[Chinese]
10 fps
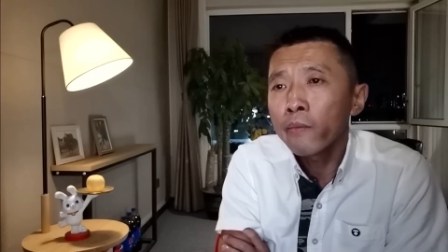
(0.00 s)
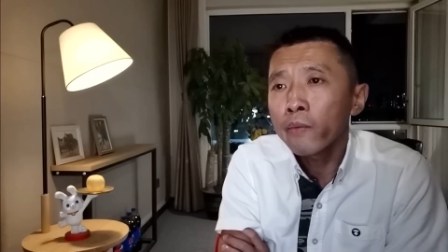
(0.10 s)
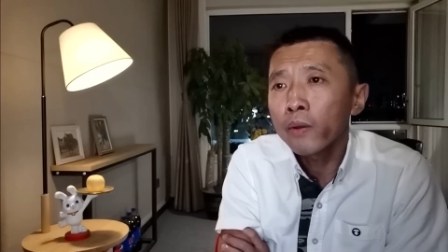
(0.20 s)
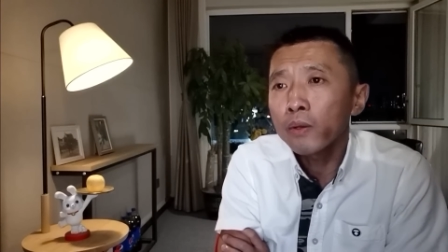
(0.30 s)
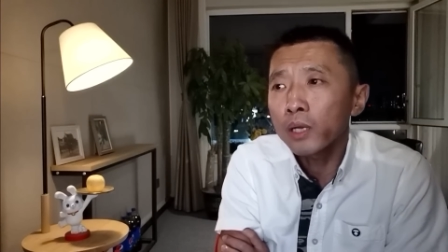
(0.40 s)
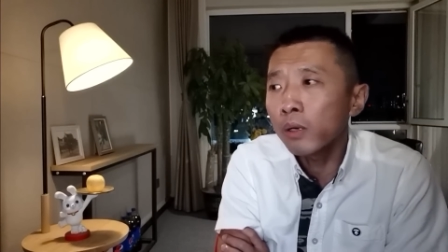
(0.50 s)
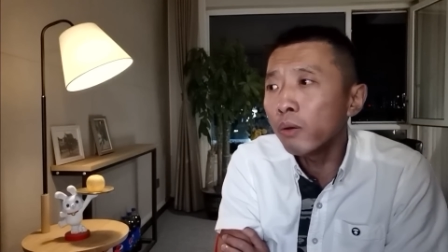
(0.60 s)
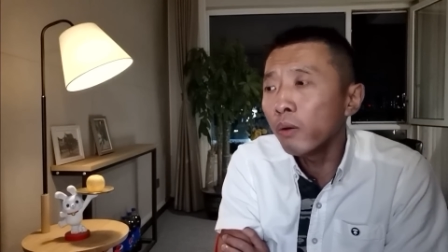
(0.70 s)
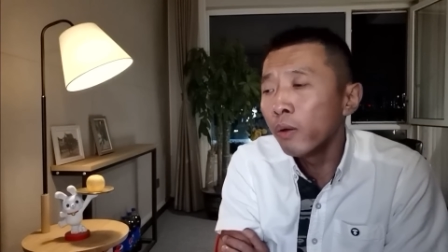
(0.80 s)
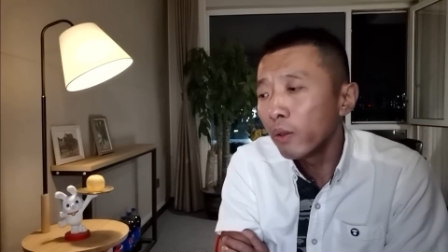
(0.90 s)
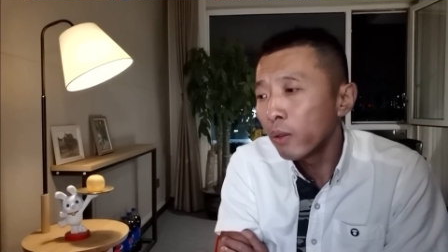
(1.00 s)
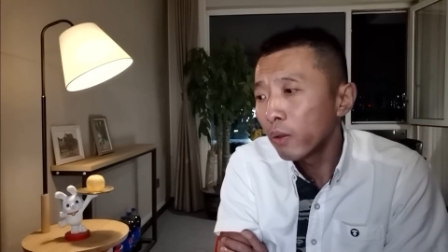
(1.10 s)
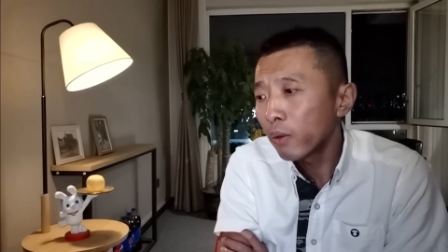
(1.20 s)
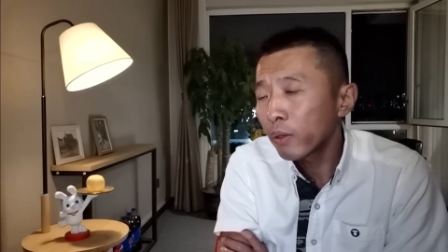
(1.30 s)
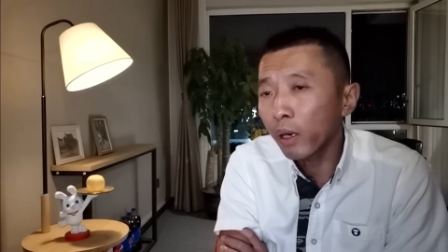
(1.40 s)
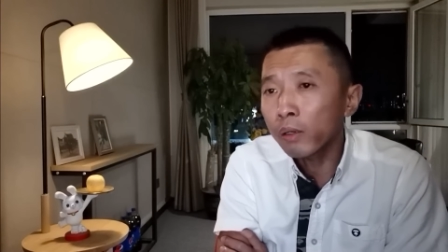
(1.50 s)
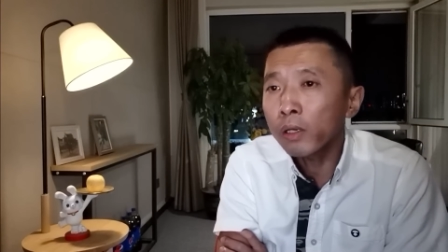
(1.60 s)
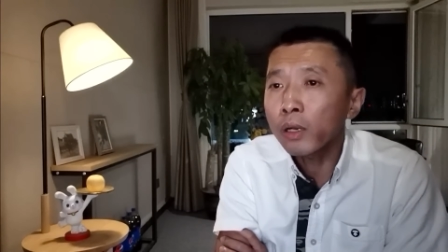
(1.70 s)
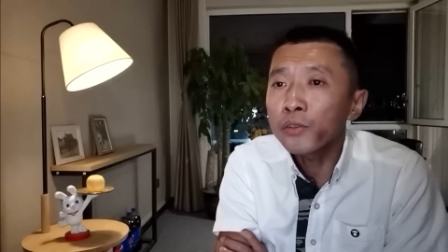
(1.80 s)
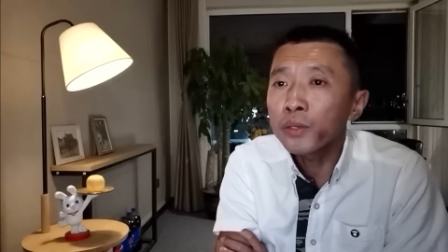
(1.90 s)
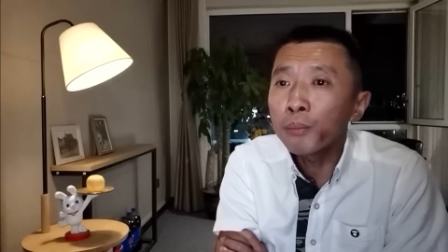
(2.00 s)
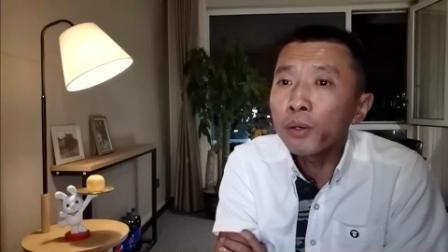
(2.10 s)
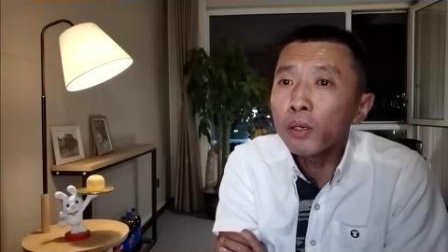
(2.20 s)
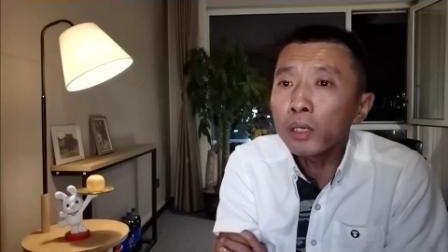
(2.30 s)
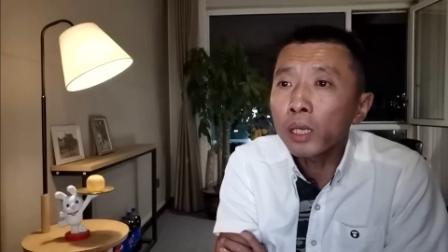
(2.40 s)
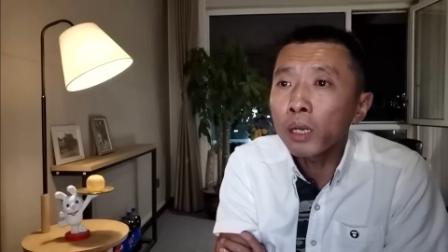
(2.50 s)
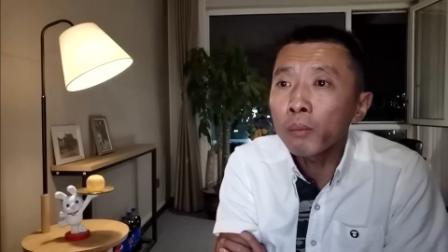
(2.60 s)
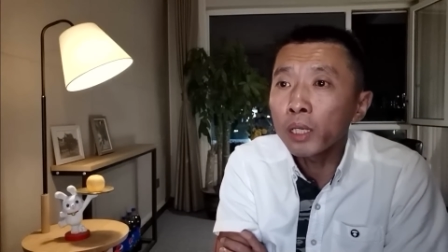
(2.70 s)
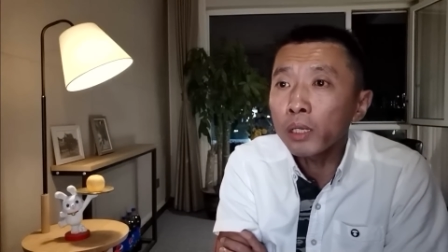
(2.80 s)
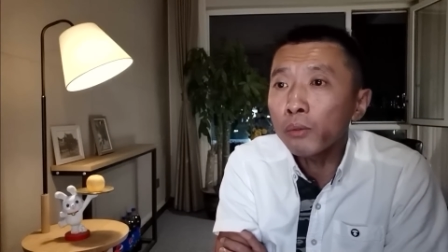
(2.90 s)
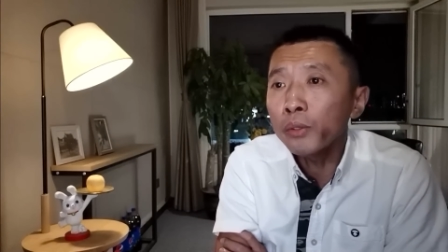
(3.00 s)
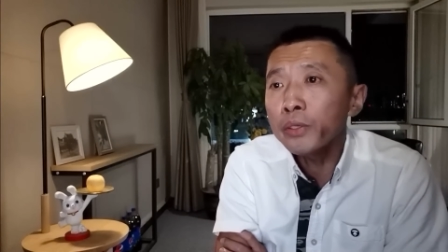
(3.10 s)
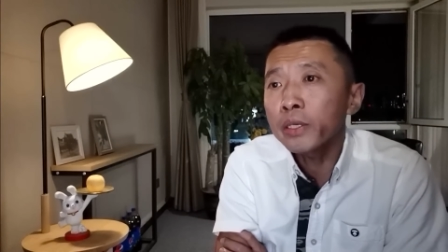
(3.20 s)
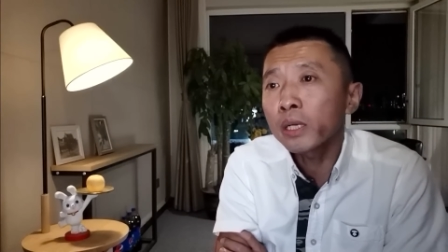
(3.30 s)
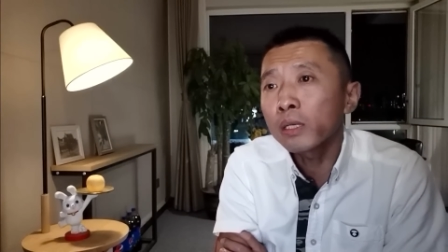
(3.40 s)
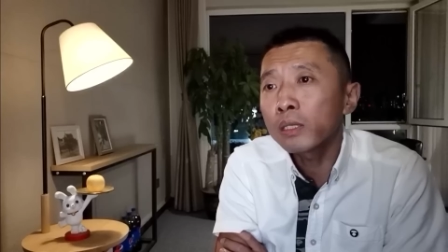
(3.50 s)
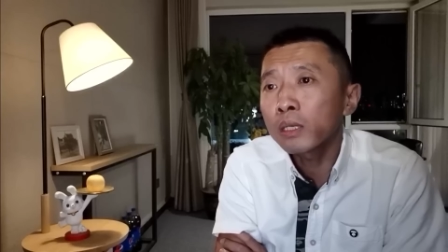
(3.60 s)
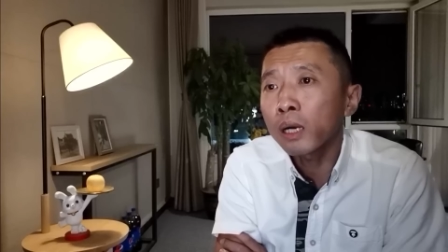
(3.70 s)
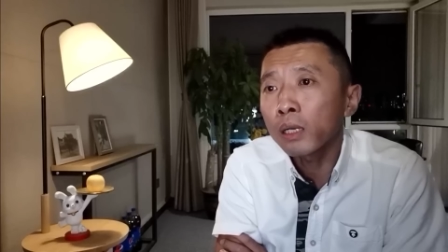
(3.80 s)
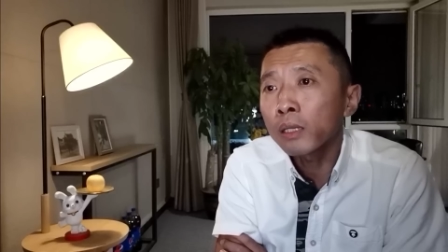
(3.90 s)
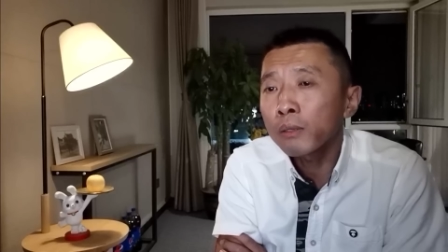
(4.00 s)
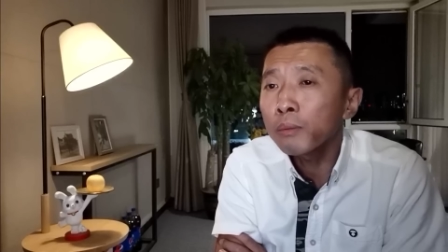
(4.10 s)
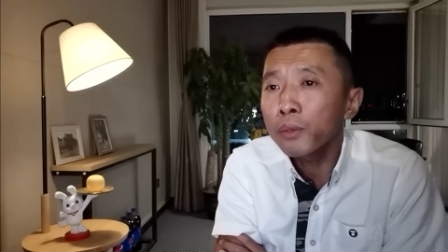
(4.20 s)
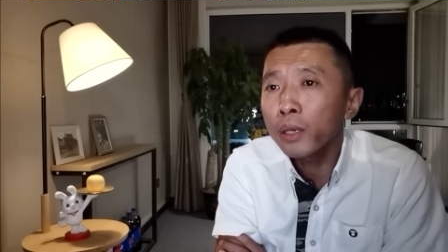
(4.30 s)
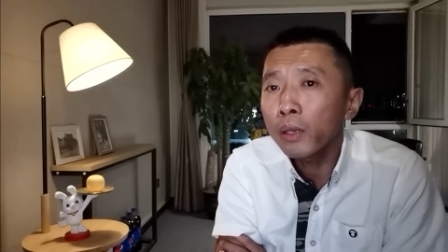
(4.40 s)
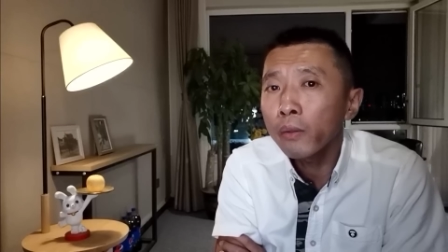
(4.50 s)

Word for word: 啊，然后俩人感情破裂，我离婚也是很正常，对不对？